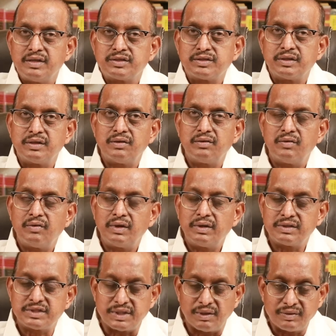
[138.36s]
సో
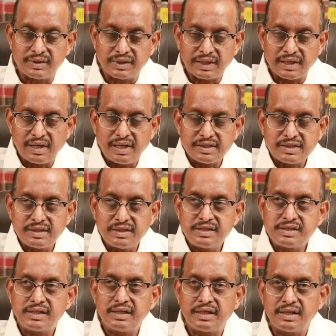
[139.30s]
వాడు సెవెంత్ క్లాస్
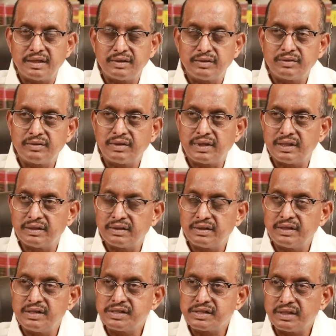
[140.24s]
నుంచి టెన్త్ టెన్త్
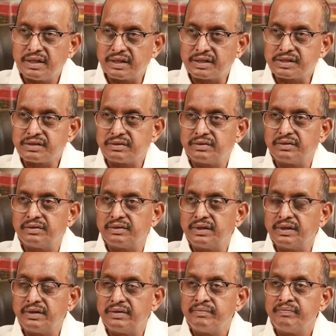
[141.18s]
నుంచి నెక్స్ట్
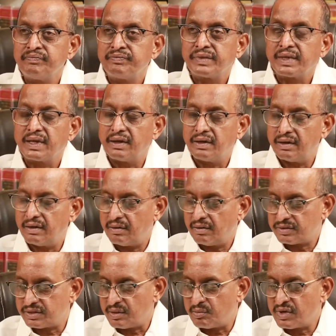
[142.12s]
ఇది
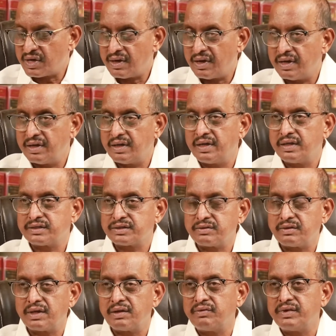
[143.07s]
సమ్మర్ హాలిడేస్
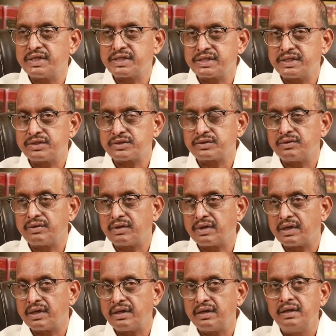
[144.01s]
కూడా వేస్ట్
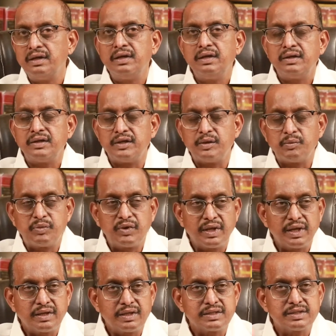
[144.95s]
చేసుకోకుండా
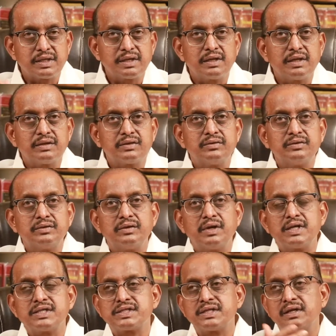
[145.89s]
ఎప్పుడైనా సరే అటు
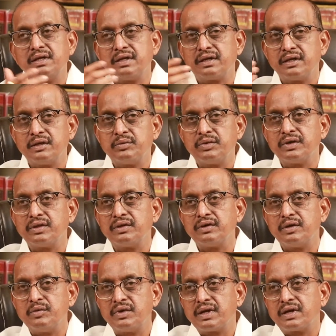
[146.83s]
ఆస్ట్రేలియాకి వెళ్ళిపోదాం
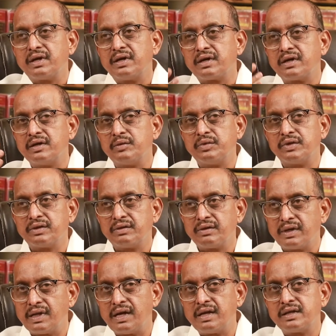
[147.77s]
అమెరికాకి వెళ్ళిపోదాం
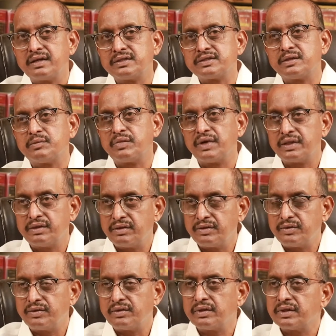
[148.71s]
డాలర్లు సంపాదిద్దాం
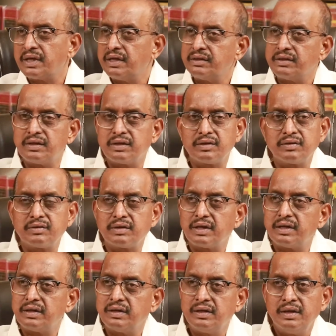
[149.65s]
యూరోలు తల్లిదండ్రులు కూడా